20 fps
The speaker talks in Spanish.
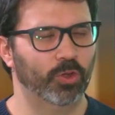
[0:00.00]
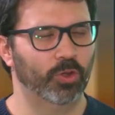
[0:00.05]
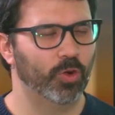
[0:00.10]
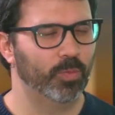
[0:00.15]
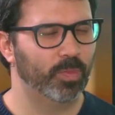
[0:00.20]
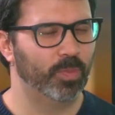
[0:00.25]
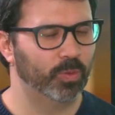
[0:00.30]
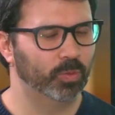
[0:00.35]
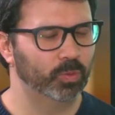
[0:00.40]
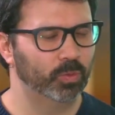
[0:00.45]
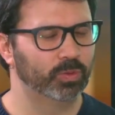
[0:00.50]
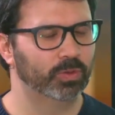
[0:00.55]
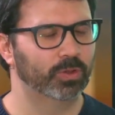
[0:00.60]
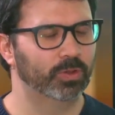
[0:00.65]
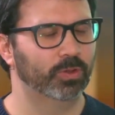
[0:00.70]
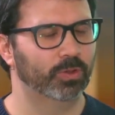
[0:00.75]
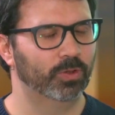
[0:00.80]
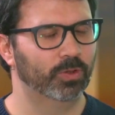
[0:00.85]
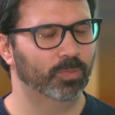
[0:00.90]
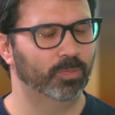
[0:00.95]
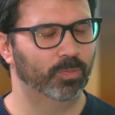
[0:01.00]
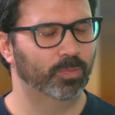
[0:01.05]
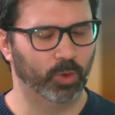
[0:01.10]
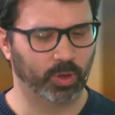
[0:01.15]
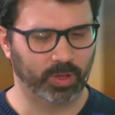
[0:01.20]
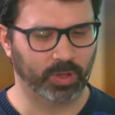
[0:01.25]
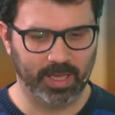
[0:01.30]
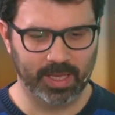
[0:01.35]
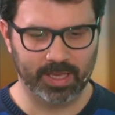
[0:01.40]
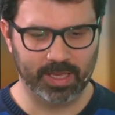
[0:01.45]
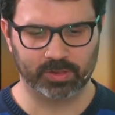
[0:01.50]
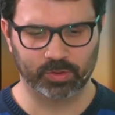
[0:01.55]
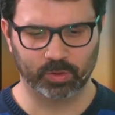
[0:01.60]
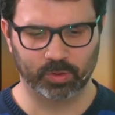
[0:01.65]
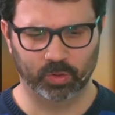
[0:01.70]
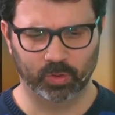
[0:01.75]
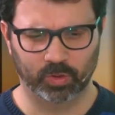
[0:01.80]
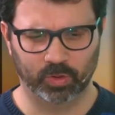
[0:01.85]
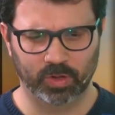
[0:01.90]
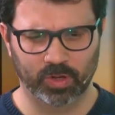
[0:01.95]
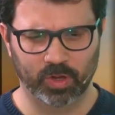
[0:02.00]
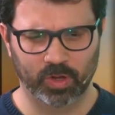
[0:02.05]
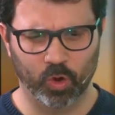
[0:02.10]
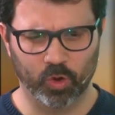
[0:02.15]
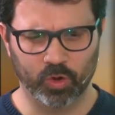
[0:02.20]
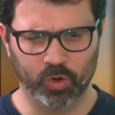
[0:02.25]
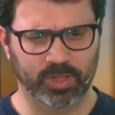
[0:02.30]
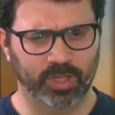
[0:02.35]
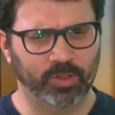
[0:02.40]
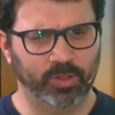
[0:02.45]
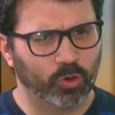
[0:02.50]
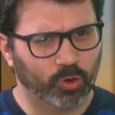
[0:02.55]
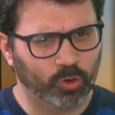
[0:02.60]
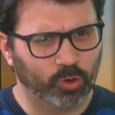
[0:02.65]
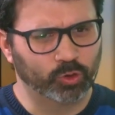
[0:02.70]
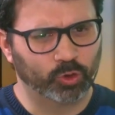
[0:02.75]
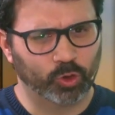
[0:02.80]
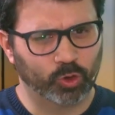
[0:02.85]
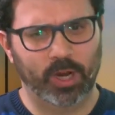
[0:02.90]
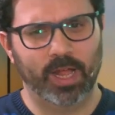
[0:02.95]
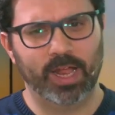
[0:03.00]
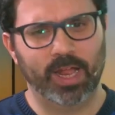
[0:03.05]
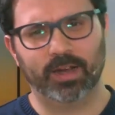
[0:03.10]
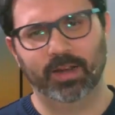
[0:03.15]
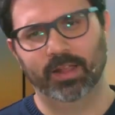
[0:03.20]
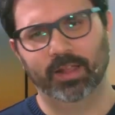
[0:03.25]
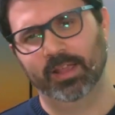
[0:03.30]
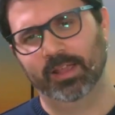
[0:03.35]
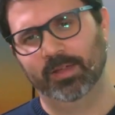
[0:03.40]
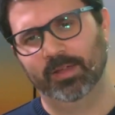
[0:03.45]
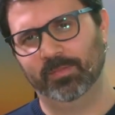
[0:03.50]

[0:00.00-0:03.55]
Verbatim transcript: yo me pregunto por qué es o o intento controlar